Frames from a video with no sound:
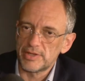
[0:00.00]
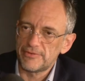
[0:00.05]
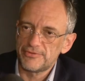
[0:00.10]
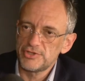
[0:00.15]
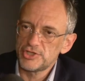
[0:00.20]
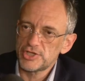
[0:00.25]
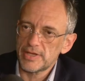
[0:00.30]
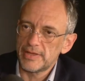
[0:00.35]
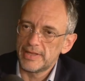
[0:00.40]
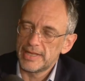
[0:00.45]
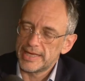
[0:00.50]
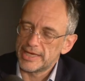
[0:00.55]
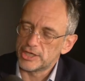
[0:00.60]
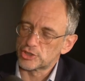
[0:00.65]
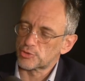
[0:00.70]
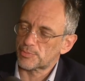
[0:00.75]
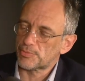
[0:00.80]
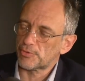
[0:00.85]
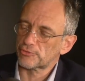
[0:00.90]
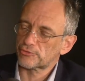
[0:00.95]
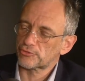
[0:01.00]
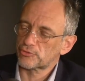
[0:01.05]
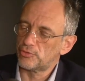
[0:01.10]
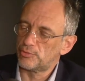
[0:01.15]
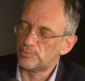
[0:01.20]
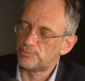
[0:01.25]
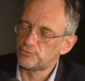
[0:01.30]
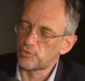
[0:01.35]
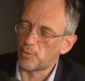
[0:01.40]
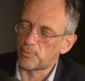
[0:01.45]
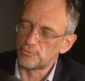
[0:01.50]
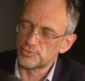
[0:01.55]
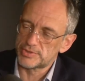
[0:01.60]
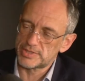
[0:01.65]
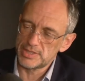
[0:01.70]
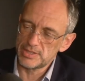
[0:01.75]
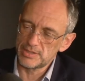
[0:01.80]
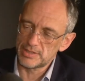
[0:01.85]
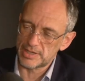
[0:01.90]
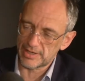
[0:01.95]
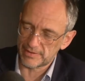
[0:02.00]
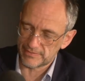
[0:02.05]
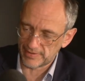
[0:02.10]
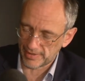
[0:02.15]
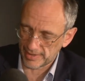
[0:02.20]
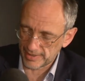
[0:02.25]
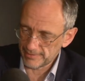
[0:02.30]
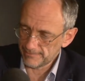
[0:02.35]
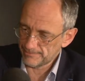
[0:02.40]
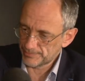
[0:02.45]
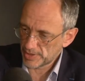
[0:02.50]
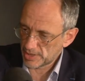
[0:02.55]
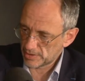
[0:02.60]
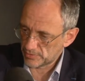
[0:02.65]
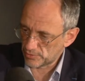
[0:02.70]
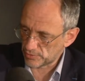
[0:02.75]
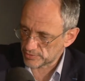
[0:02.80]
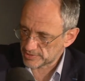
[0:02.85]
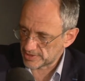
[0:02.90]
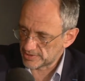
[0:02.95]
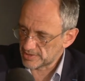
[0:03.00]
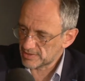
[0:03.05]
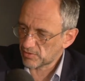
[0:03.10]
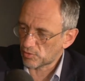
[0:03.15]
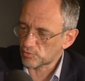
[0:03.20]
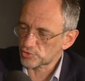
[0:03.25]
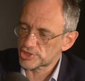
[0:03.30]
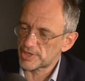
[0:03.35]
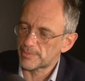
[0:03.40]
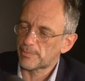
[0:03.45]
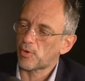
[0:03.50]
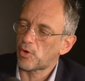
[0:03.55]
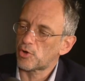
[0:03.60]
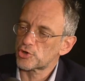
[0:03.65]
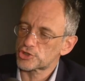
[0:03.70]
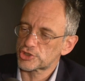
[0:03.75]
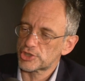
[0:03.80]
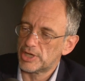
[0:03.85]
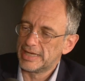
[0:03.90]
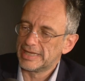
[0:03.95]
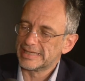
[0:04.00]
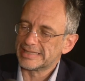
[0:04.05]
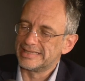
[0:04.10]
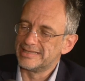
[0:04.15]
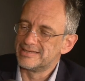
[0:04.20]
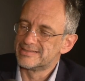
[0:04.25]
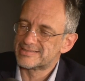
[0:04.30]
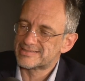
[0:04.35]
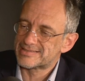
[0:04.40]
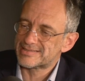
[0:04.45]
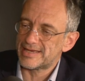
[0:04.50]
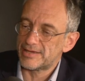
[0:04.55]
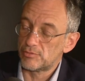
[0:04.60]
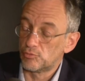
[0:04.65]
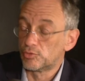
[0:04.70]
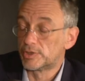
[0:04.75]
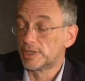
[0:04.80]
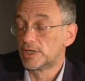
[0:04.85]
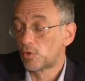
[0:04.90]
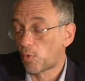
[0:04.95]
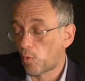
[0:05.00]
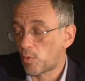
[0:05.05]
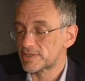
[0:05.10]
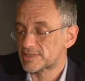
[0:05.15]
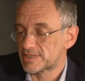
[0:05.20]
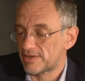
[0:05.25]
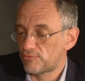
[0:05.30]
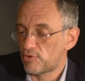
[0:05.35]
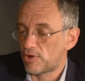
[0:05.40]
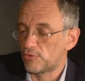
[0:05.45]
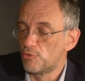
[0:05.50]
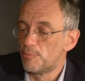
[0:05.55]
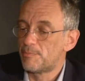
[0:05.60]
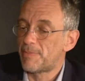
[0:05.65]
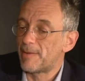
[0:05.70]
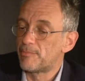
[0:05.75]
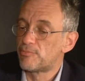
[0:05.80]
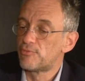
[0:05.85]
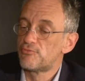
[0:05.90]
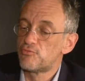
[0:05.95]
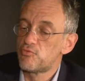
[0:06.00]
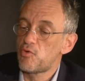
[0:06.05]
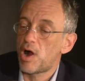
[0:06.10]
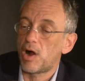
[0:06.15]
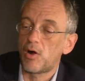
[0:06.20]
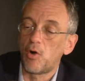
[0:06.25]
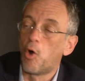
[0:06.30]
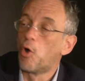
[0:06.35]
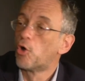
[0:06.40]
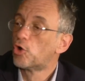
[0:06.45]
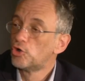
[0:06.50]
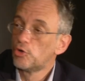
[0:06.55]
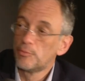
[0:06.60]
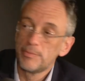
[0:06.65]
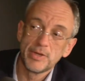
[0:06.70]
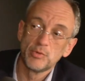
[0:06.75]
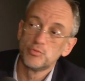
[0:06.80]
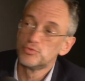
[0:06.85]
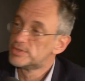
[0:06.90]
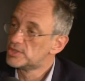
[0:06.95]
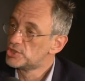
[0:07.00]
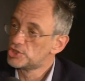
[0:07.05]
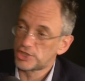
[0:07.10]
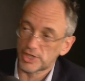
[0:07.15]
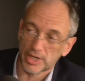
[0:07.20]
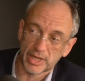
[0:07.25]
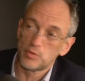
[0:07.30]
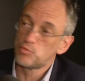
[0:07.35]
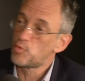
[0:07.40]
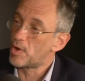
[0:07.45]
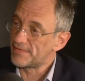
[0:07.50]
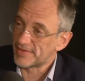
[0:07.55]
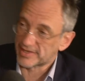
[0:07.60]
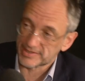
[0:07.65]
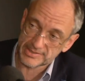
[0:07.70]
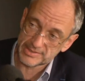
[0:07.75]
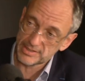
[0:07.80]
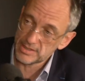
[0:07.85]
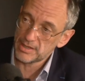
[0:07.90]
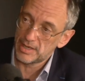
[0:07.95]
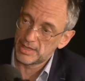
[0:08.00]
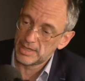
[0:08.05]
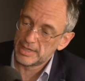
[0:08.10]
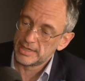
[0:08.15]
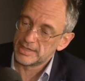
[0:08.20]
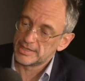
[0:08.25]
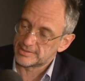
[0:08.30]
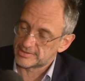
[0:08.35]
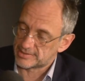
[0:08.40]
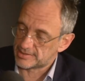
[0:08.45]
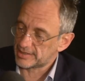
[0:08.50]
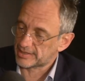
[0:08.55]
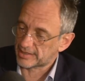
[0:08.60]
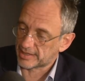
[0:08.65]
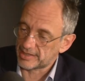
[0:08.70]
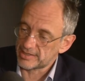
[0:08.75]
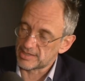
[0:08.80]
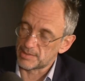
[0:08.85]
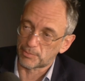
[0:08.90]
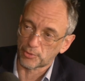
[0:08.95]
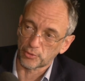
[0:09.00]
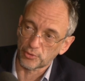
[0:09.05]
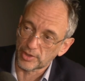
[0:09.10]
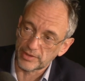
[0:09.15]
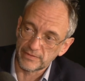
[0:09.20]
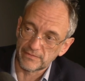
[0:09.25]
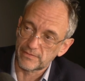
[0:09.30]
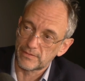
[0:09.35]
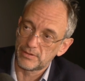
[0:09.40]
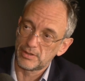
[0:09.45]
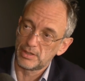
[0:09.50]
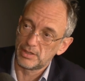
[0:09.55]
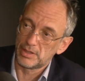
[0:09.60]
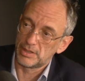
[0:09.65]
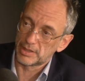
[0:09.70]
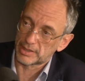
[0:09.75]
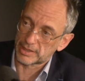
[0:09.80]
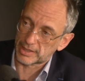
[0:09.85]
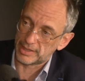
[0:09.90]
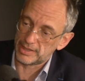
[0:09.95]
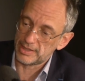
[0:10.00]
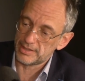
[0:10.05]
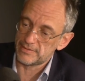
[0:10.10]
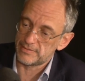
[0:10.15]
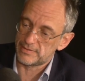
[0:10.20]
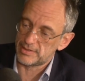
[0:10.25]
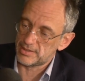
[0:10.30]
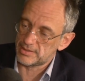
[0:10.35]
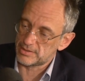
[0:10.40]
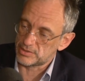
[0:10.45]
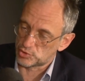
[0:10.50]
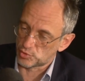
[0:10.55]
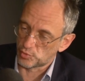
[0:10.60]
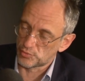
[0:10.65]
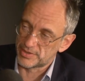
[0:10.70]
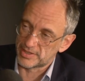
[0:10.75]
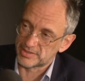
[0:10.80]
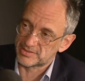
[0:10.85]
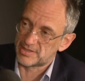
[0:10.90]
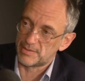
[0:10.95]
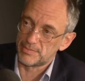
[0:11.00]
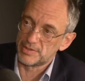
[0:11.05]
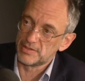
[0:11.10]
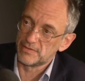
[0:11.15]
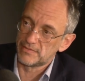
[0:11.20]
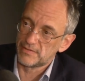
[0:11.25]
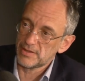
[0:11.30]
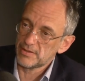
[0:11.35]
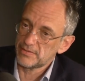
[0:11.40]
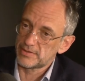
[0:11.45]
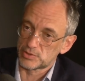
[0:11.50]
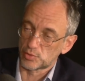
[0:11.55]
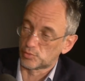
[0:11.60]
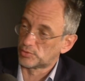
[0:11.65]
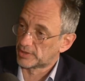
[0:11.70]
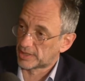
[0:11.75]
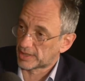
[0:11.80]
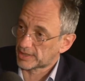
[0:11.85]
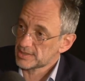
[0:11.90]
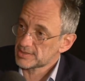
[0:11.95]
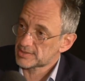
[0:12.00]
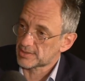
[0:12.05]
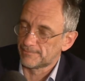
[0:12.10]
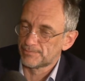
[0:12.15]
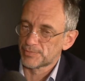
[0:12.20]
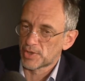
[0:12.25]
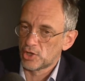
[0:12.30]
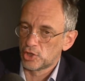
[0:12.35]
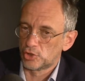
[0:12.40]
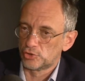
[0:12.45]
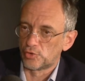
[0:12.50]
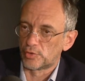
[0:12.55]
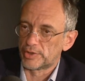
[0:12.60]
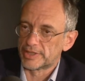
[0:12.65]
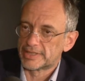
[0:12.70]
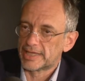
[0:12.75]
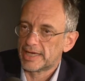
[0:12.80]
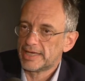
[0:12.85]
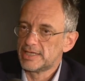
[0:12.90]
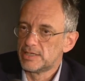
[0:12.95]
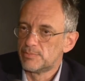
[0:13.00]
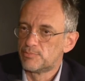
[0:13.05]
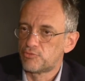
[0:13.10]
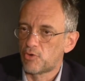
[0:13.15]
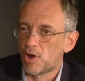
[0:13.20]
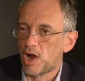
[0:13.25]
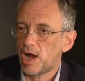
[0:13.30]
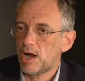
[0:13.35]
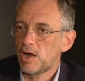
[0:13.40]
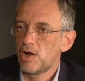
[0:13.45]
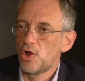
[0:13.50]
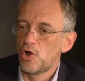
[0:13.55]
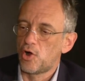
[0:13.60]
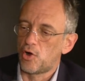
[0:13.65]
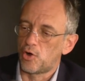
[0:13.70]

elle est figée. Et je pense que pour Poutine, l'intérêt, dans un étranger proche qu'il sait ou qu'il croit savoir ne pas pouvoir englober ou digérer ou annexer, c'est créer des prurites créer des zones d'instabilité, des zones grises, dans lesquelles il pourra,